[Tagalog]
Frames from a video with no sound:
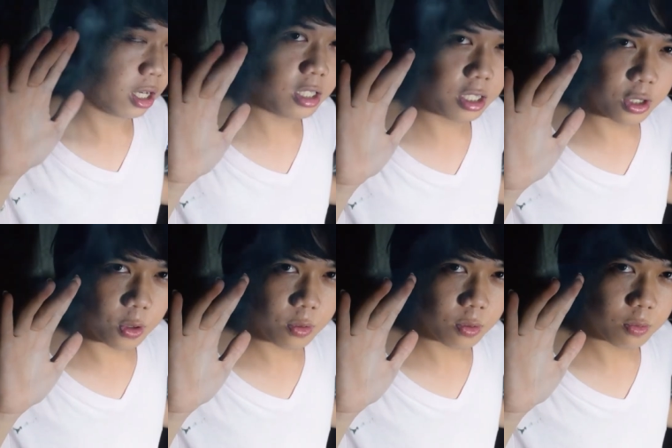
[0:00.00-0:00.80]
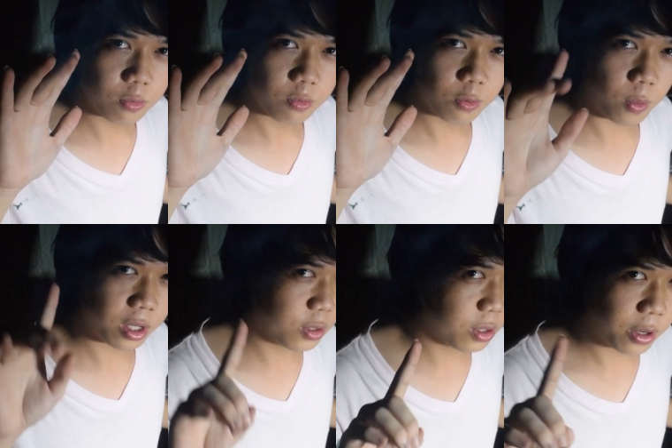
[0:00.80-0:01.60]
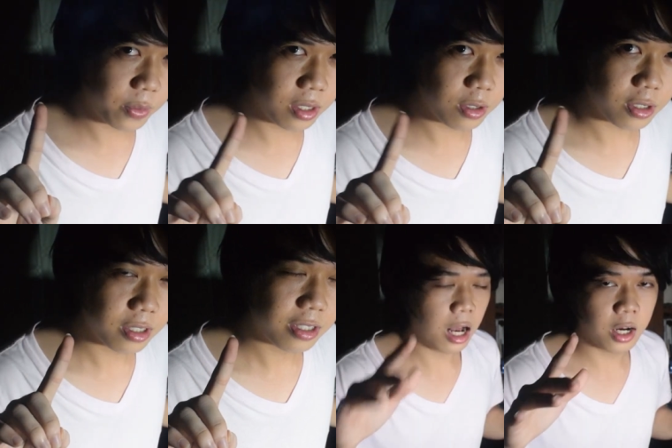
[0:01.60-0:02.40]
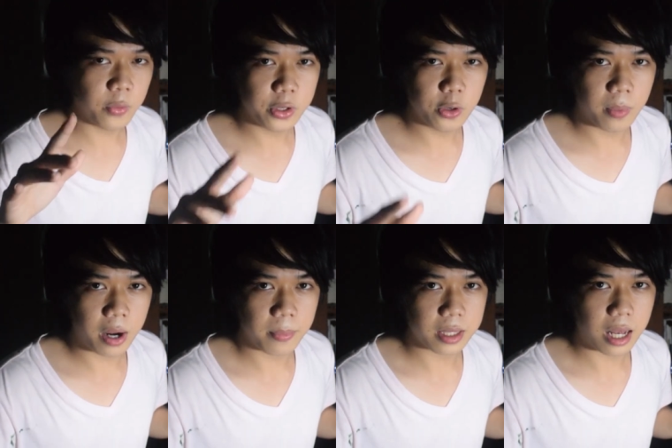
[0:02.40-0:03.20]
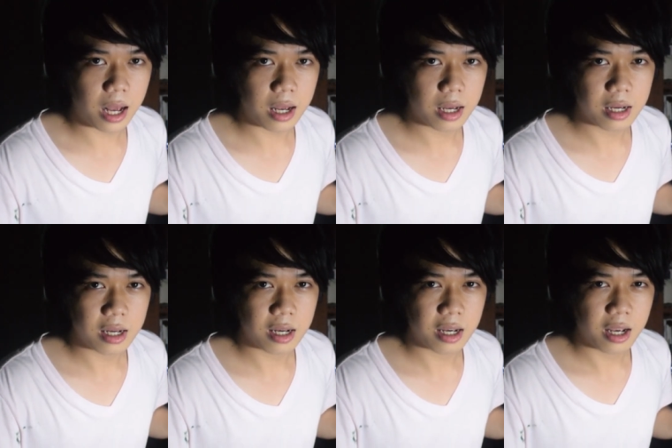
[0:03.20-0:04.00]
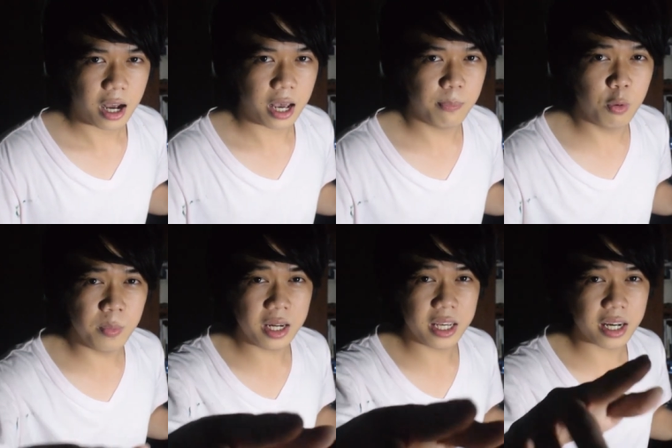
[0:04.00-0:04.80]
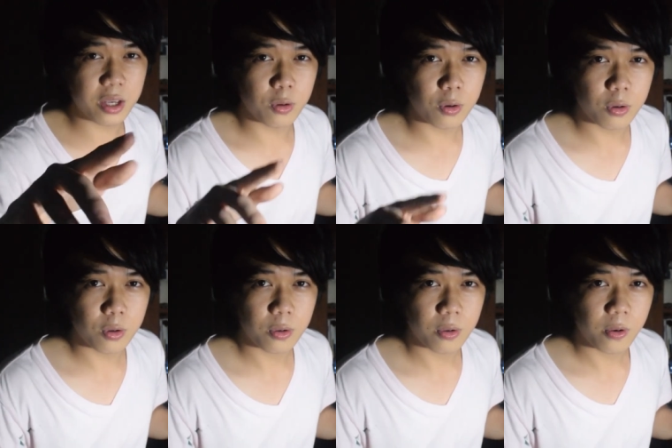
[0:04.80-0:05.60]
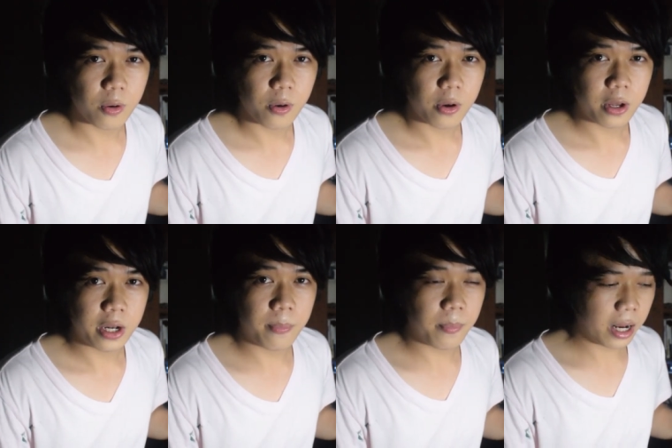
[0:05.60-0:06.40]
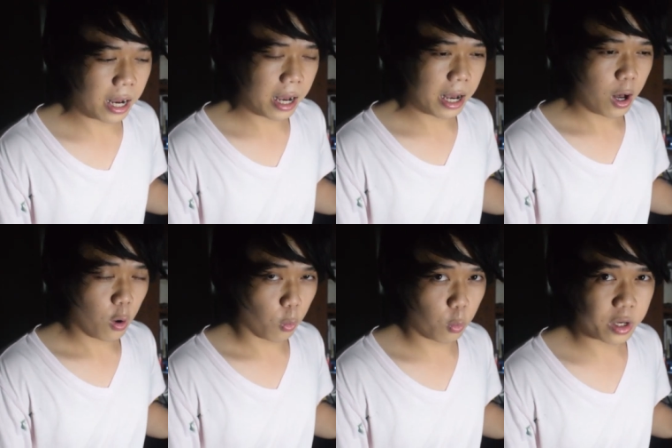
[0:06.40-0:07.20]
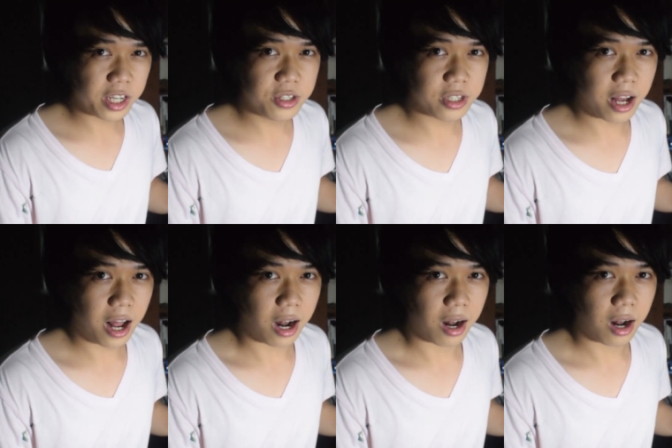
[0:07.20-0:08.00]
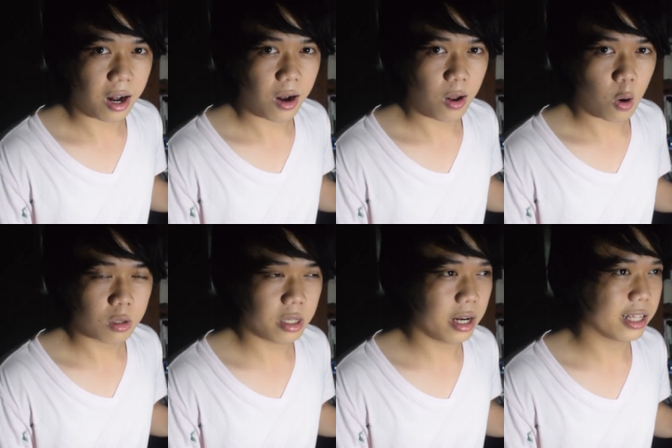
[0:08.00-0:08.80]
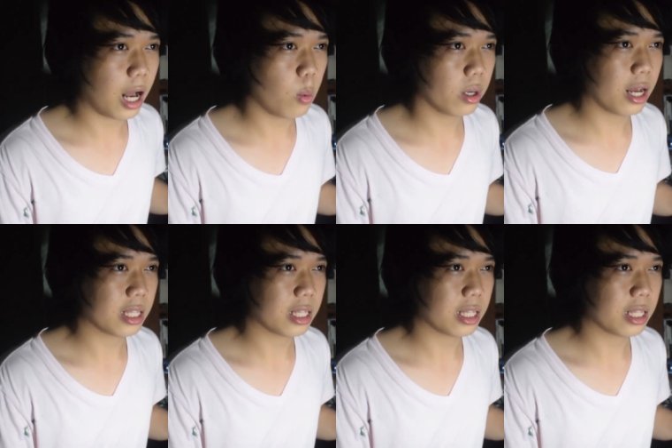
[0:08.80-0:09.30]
It's a joke. Huwag niyong gawin yun. Ang gawin niyo mga mata ay bumili kayo ng mga original or tinatawag